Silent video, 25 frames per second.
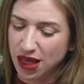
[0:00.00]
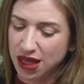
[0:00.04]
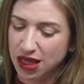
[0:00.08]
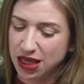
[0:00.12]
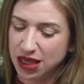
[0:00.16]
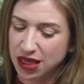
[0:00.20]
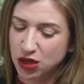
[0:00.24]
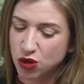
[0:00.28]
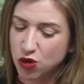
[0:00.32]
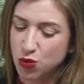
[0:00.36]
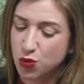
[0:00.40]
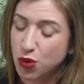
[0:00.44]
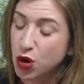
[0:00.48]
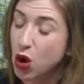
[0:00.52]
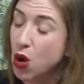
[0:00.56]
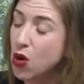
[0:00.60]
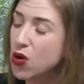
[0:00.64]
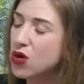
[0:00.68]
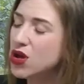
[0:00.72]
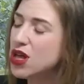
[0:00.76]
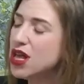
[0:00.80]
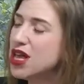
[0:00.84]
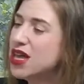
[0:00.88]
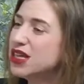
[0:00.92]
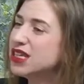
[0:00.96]
et, Le Blanc
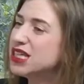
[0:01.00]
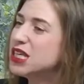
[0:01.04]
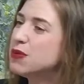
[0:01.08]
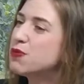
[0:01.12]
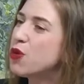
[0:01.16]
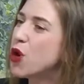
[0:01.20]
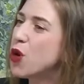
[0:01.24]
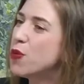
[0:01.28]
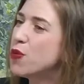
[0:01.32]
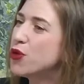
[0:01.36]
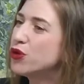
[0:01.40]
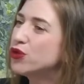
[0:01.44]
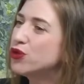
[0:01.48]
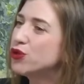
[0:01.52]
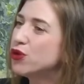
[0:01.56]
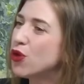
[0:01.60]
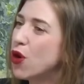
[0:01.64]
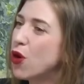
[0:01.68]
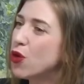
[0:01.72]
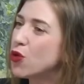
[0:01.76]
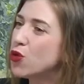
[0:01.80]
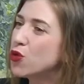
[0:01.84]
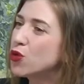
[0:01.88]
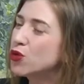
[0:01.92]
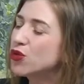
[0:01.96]
qui propose une
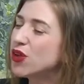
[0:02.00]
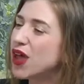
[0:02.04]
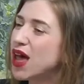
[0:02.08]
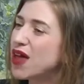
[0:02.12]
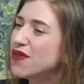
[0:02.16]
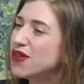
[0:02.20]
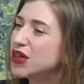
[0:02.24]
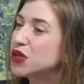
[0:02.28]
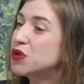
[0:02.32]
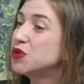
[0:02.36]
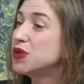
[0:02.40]
rencontre avec